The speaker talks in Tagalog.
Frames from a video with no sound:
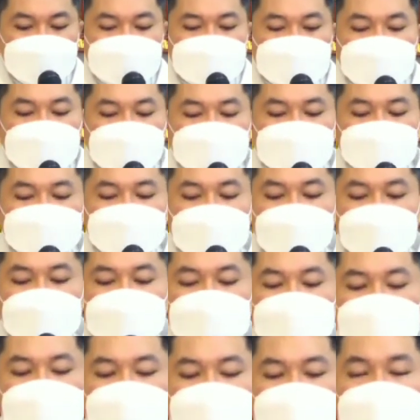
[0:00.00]
ng
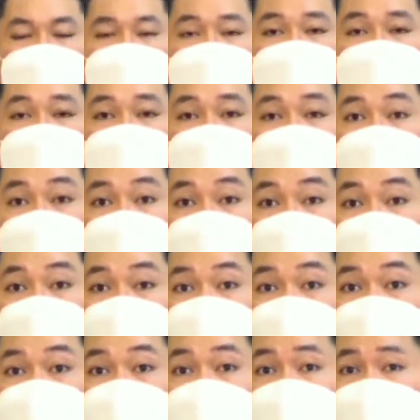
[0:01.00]
dahil lang sa
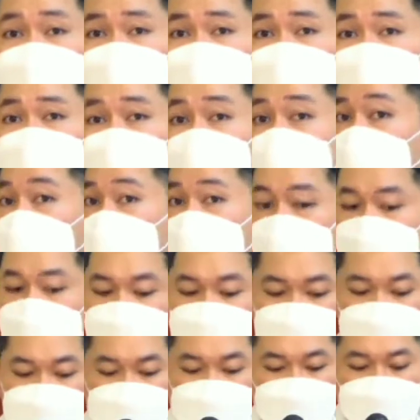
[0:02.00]
tukso at tawag
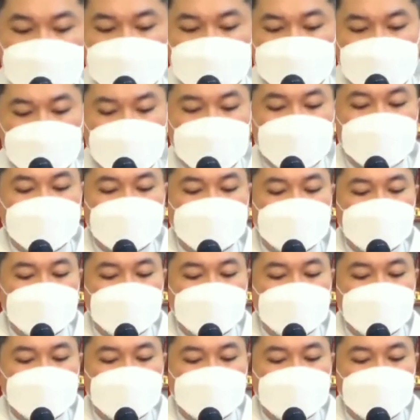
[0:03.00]
ng laman.